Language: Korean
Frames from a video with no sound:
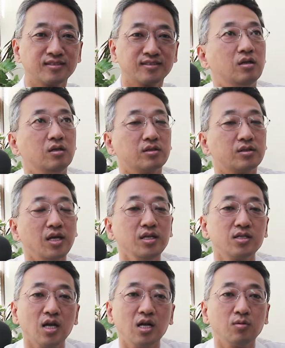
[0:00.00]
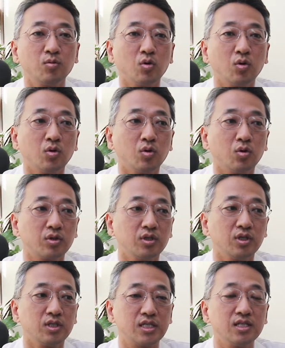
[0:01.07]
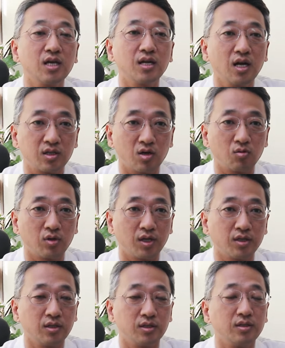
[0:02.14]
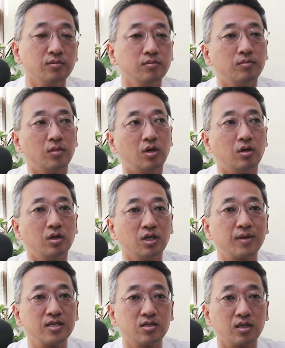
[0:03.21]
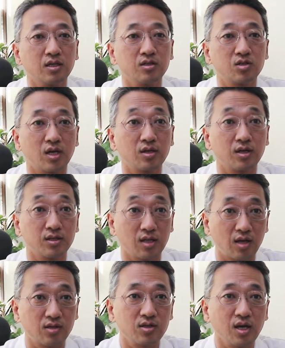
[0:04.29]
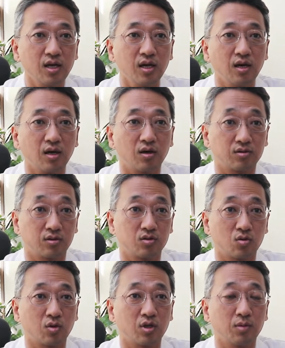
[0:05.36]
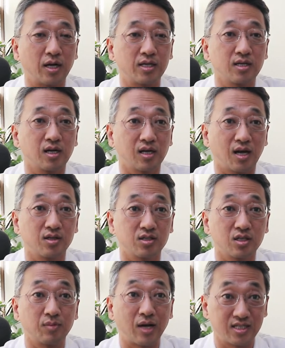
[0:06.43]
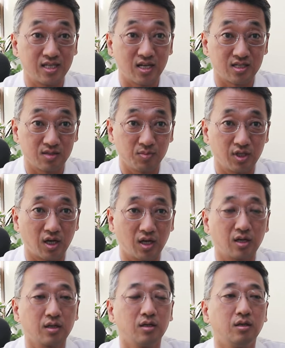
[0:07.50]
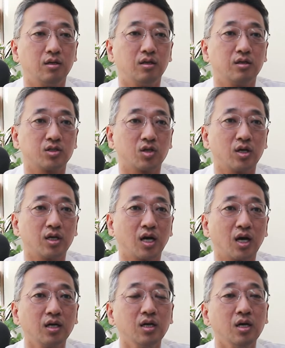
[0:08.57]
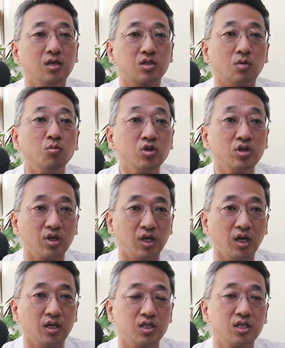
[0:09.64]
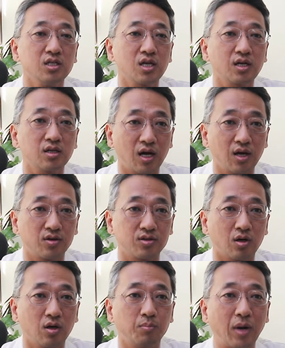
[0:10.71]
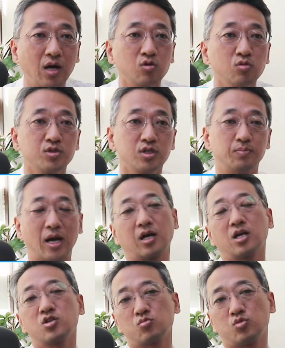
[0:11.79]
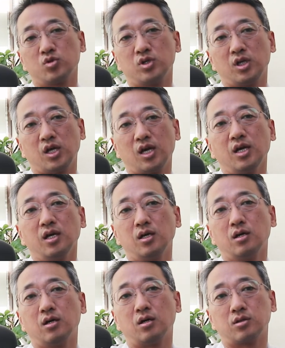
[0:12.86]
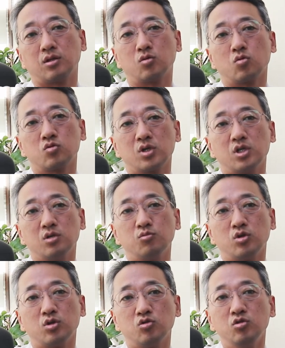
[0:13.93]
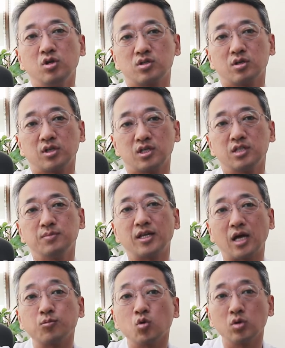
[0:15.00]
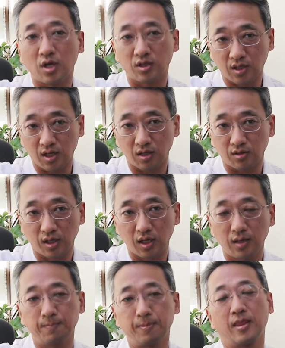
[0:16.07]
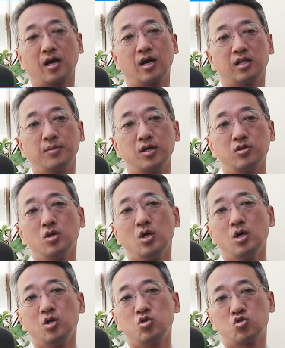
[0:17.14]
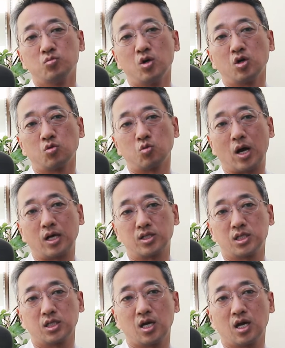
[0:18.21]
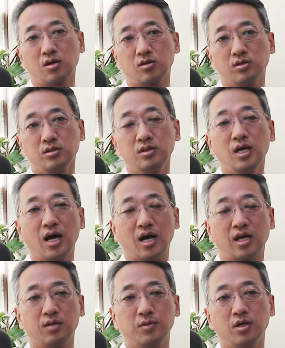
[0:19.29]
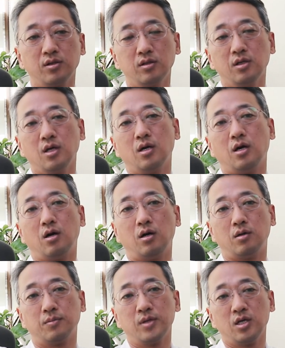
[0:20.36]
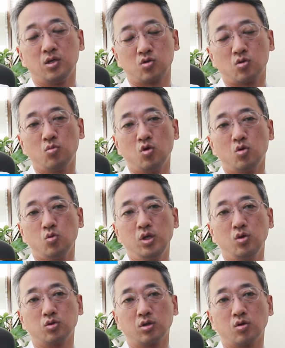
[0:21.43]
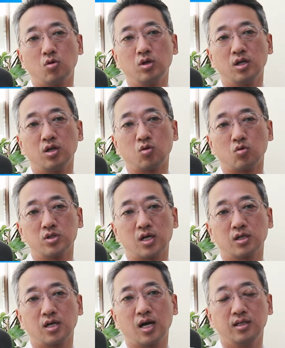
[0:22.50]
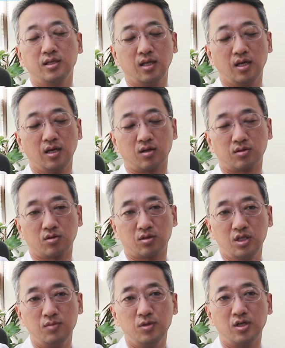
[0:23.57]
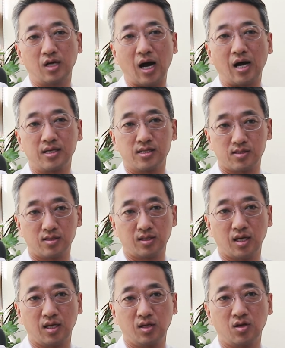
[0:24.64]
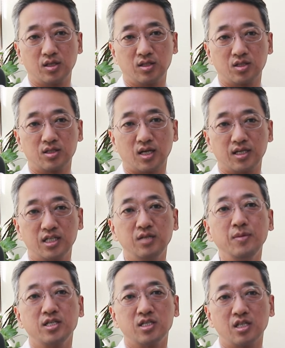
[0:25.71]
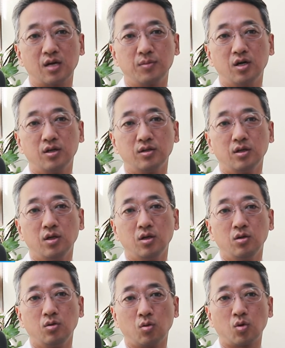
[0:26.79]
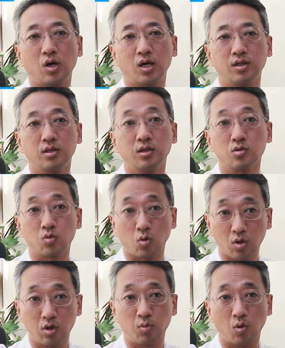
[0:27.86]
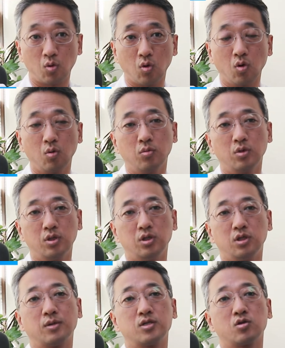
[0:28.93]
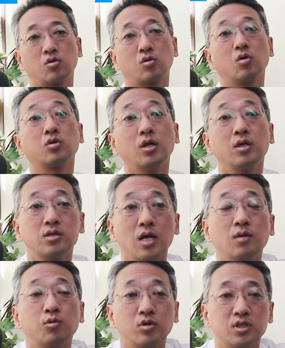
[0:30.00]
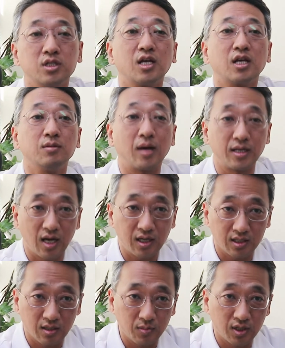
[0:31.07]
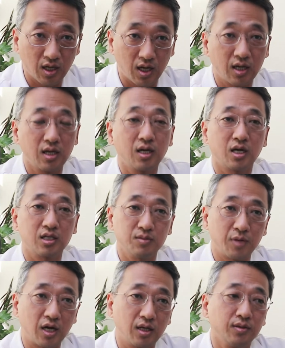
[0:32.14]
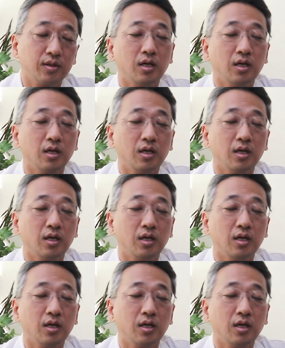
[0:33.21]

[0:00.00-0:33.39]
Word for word: 어, 테니스 엘보를 진단할 경우에는 어, 일반적인 촬영하는 엑스레이에 어떤 소견이 발생할 가능성은 많지 않습니다. 어, 저희가 전문의들이 진찰을 하여서 팔꿈치 바깥쪽 부위에 어떤 통증이 있는 부위를 눌렀을 때 심한 압통이 나타나거나 아니면 주먹을 꽉 쥐게 하건 아니면 어, 손목을 위로 들어 올리는 동작을 할 때 어떤 힘을 가했을 때 이러한 증상이 심해진다면 이러한 소견을 보고 일반적으로 테니스 엘보를 진단을 많이 하게 됩니다. 하지만